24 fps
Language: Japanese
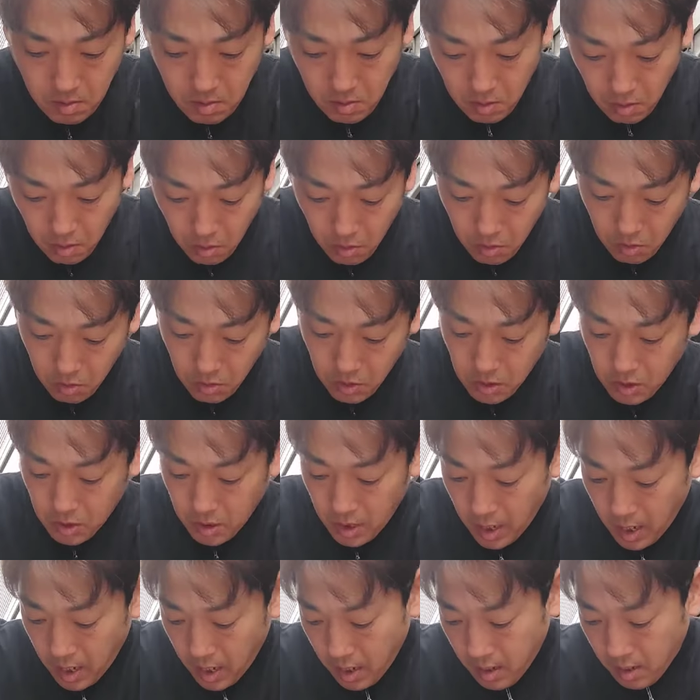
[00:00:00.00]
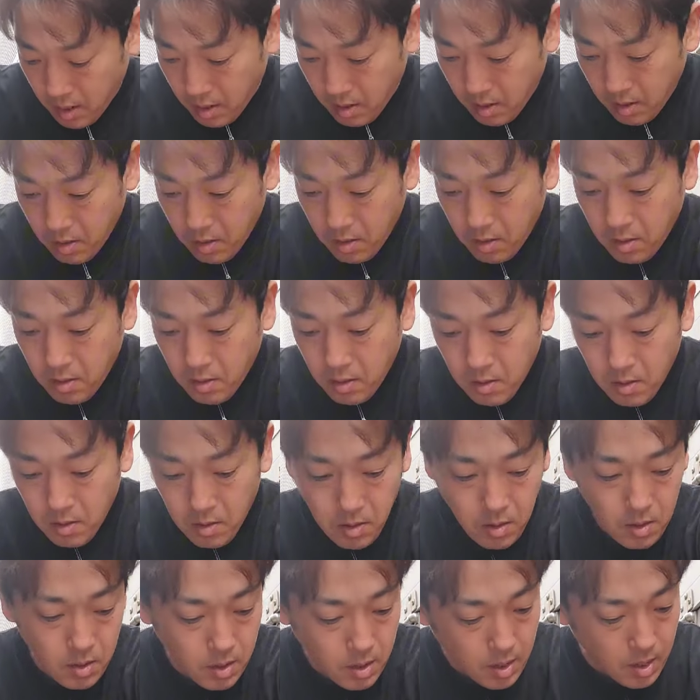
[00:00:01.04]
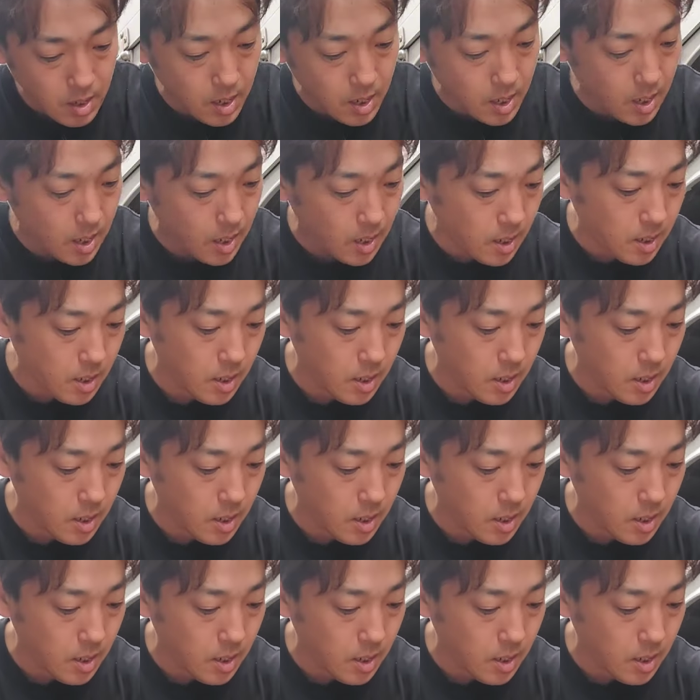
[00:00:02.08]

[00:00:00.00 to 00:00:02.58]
6個っすね。はい。